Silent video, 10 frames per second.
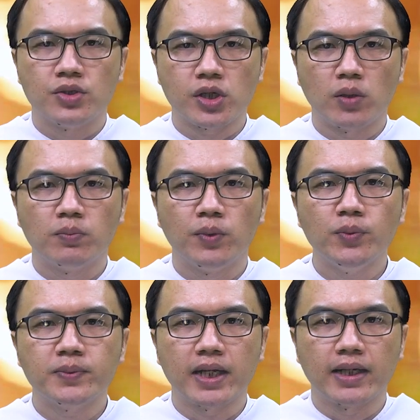Trong
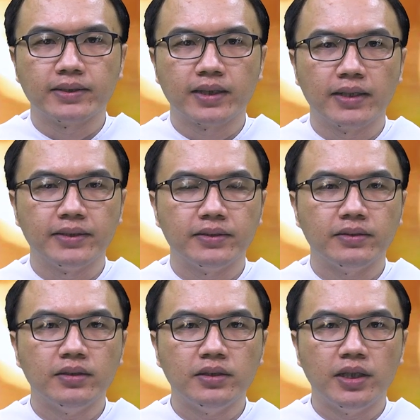lúc giảng dạy,
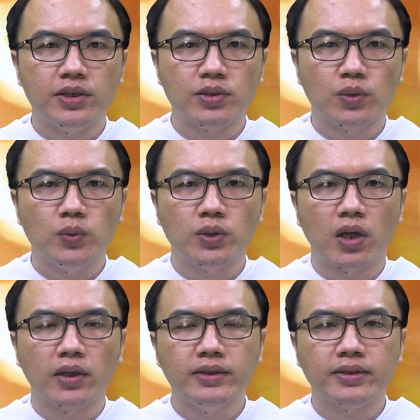Đức Giêsu
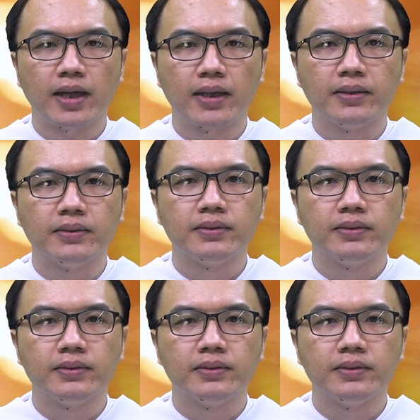nói rằng: